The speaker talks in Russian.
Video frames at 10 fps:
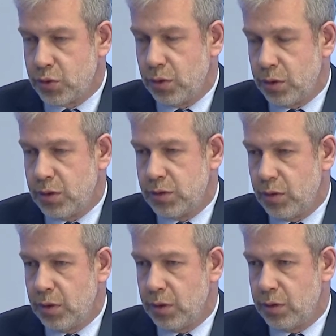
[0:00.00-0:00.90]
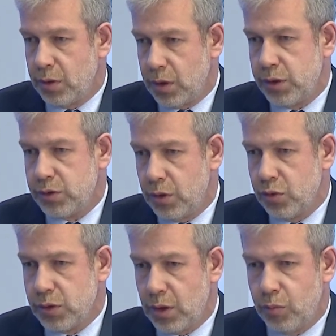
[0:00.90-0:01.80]
что это действительно такая
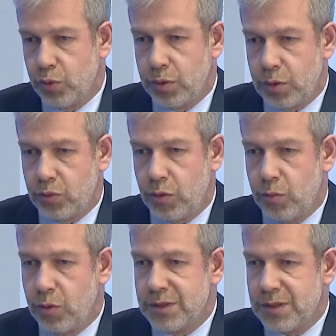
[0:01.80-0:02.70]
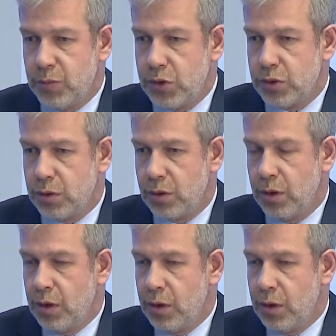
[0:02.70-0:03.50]
серьезная работа, которая была замечена